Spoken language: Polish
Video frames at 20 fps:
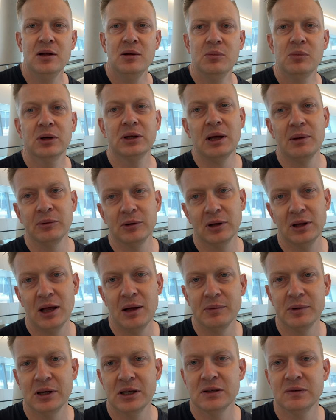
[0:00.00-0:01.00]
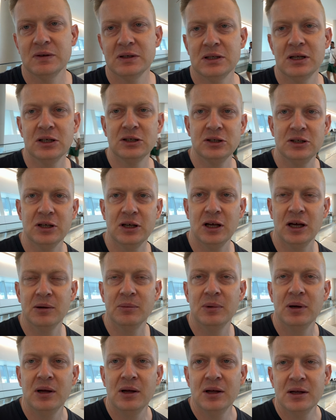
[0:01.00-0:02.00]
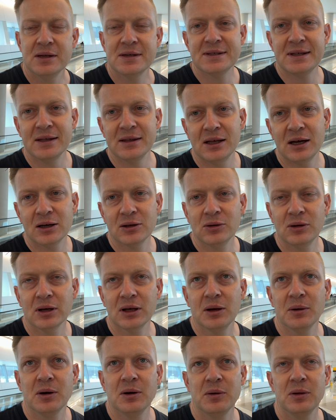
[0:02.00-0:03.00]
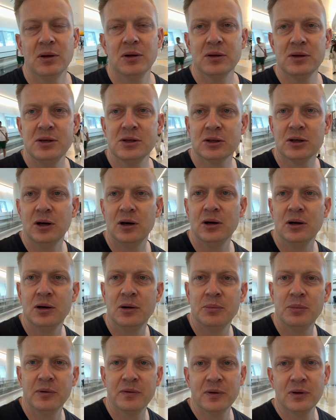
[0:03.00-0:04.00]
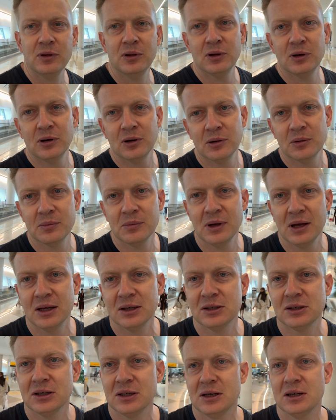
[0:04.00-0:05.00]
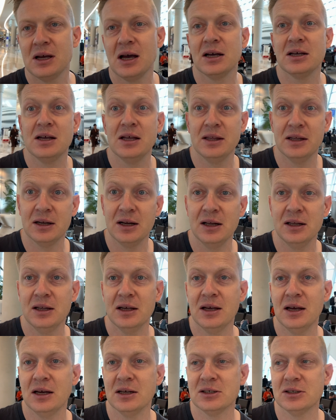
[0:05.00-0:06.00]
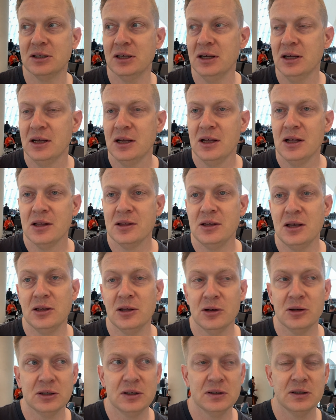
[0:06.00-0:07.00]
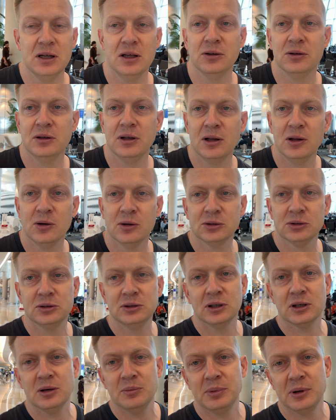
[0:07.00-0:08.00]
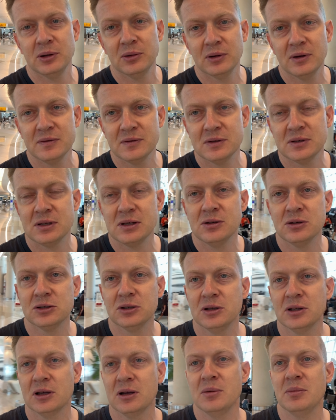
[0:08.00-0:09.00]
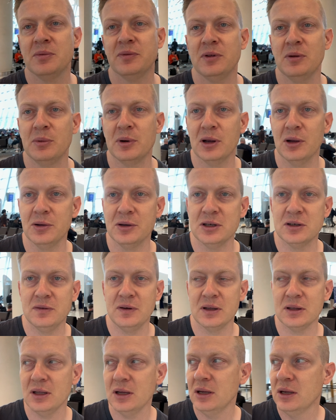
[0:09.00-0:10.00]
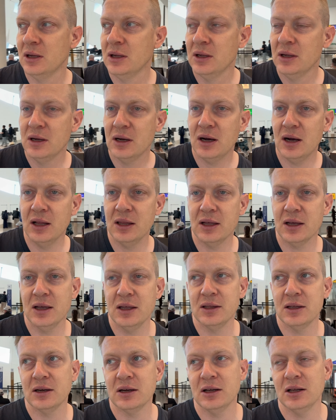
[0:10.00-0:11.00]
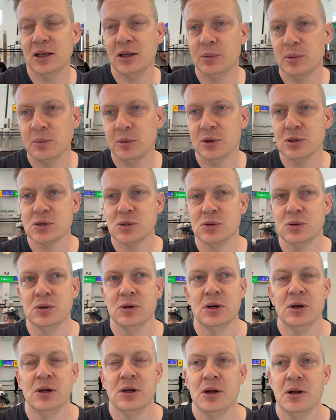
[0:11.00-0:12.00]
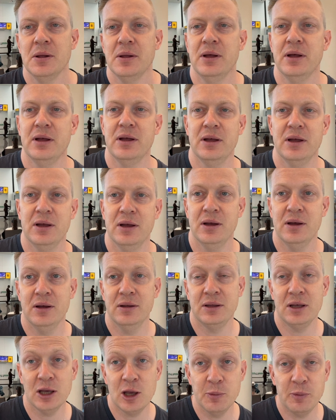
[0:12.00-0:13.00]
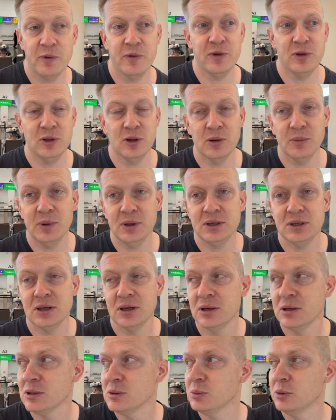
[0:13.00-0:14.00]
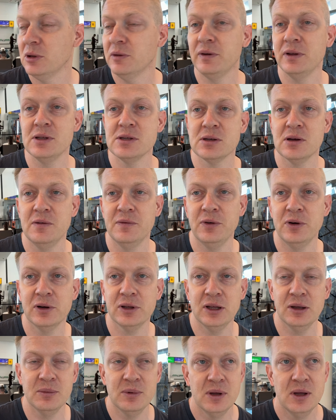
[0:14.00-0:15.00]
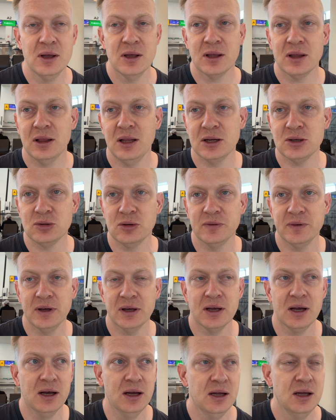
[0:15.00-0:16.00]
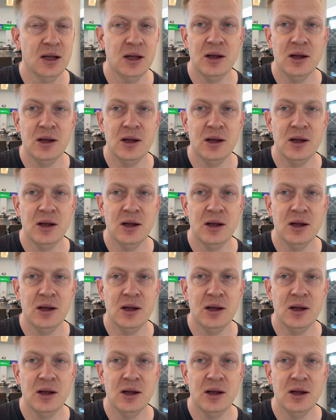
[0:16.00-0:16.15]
bo tam to dla mnie jest wyznacznikiem standardu, jakie lotnisko powinno mieć generalnie każde, nie tylko ze względu na luksus, jaki panuje w Zjednoczonych w tym rejonie świata, ale generalnie po prostu e, takie powinno być, zbudowane z komfortem dla człowieka.